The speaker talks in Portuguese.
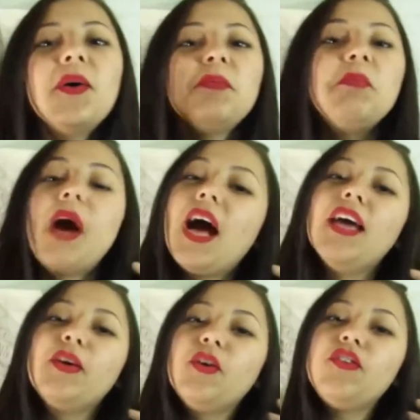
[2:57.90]
Oi,
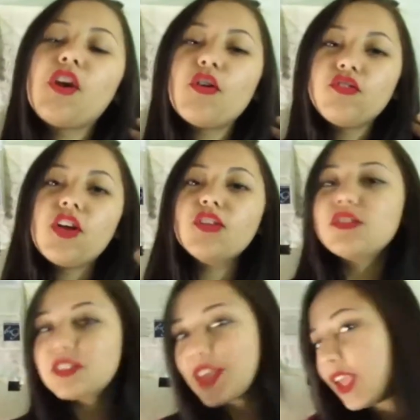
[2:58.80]
Pai, hoje é o dia
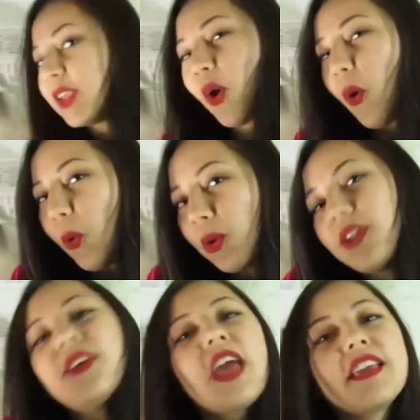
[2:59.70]
do Senhor.
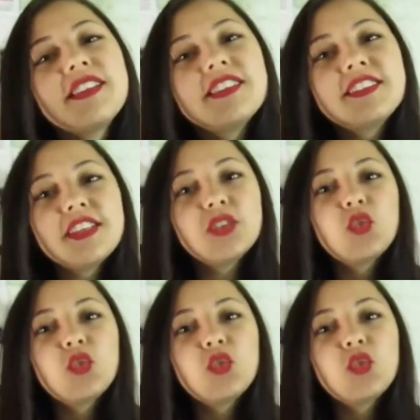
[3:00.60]
Eu quero desejar